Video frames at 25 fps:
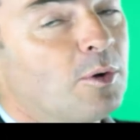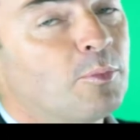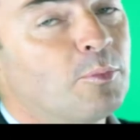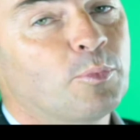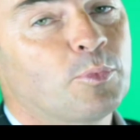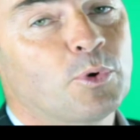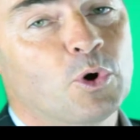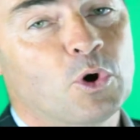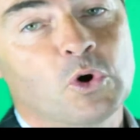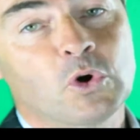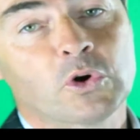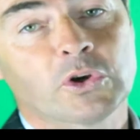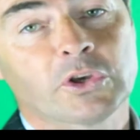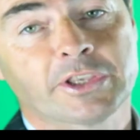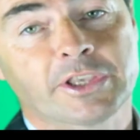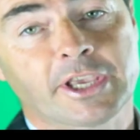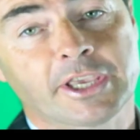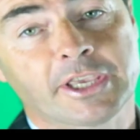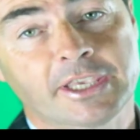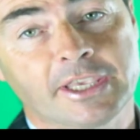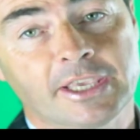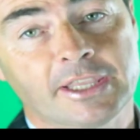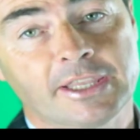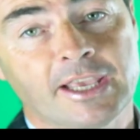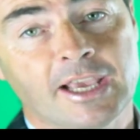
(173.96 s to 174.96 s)
plan
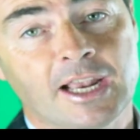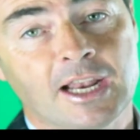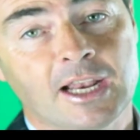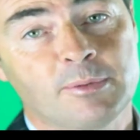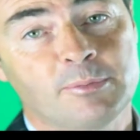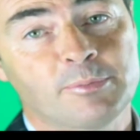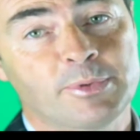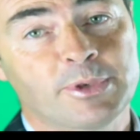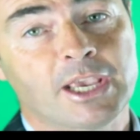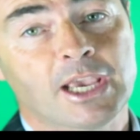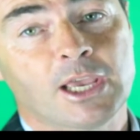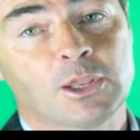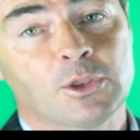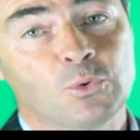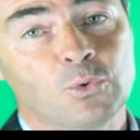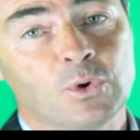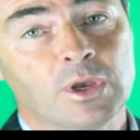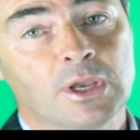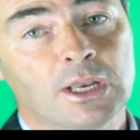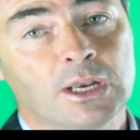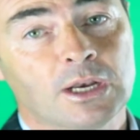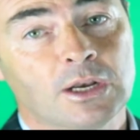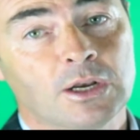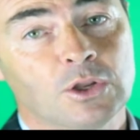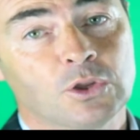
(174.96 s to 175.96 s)
quinquennal
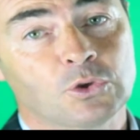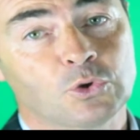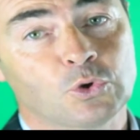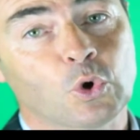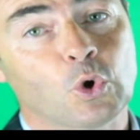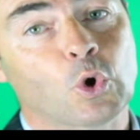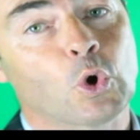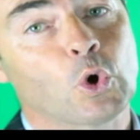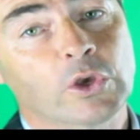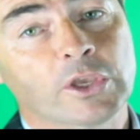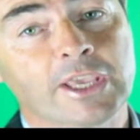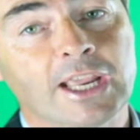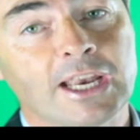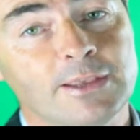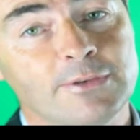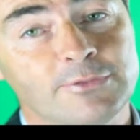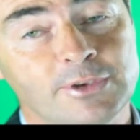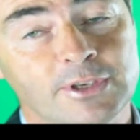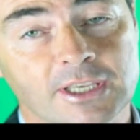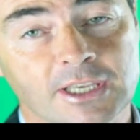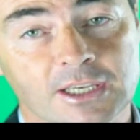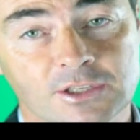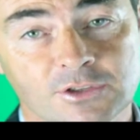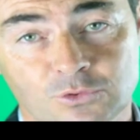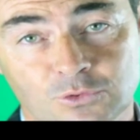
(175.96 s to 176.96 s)
biannuel de
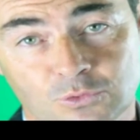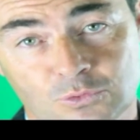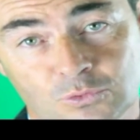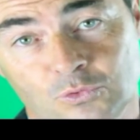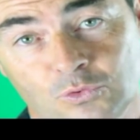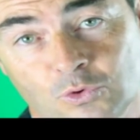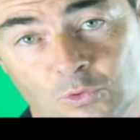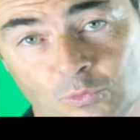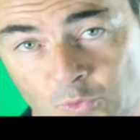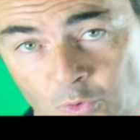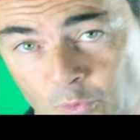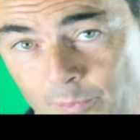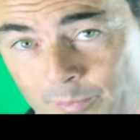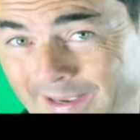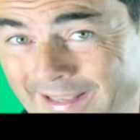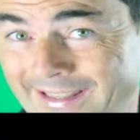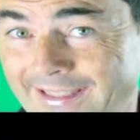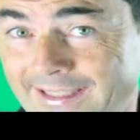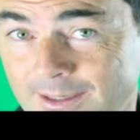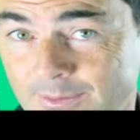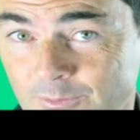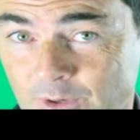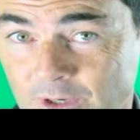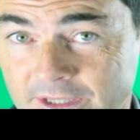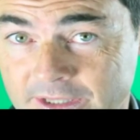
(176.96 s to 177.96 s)
requalification de mon
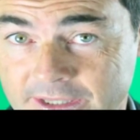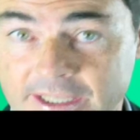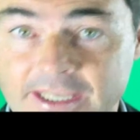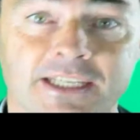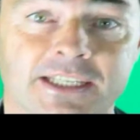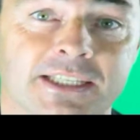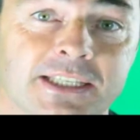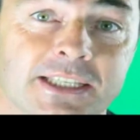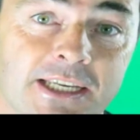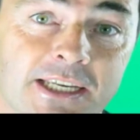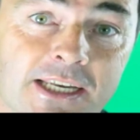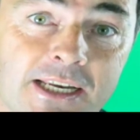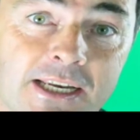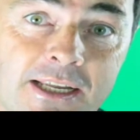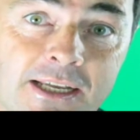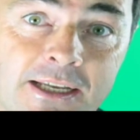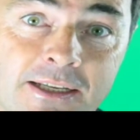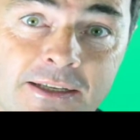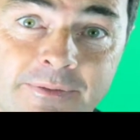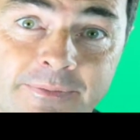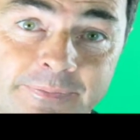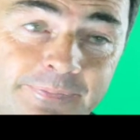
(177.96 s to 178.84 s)
patrimoine textile,